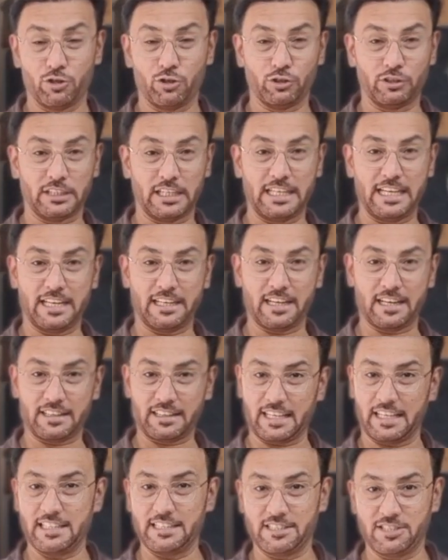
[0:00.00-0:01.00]
तो चलिए
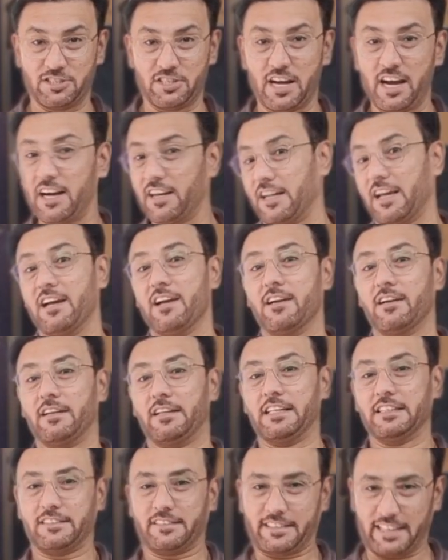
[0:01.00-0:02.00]
करते हैं स्टार्ट
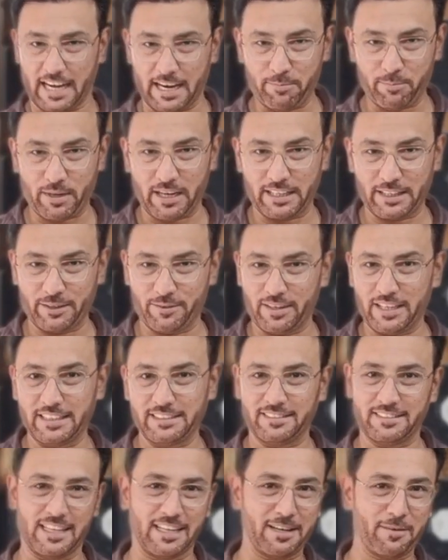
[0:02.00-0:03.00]
डिस्क्राइब करते हुए
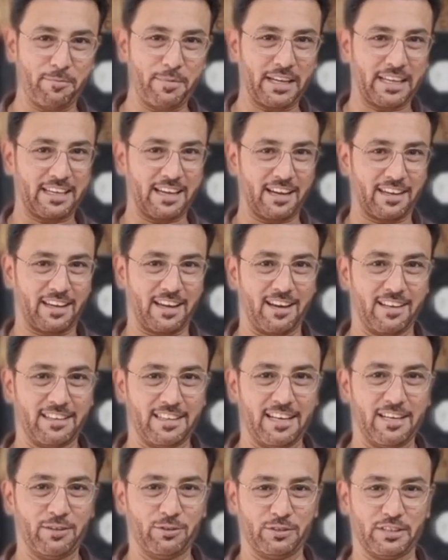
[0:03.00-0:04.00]
इस सेटअप में क्या क्या
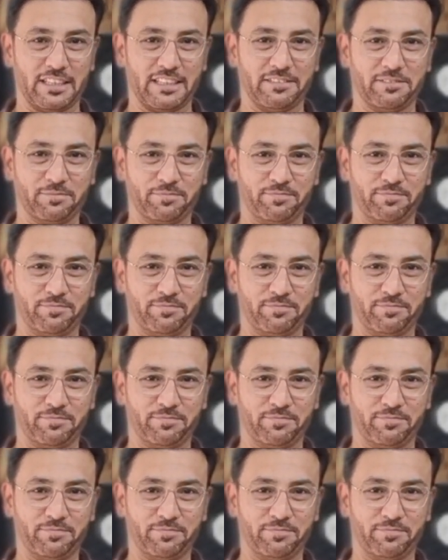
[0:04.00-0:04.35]
आता है उसे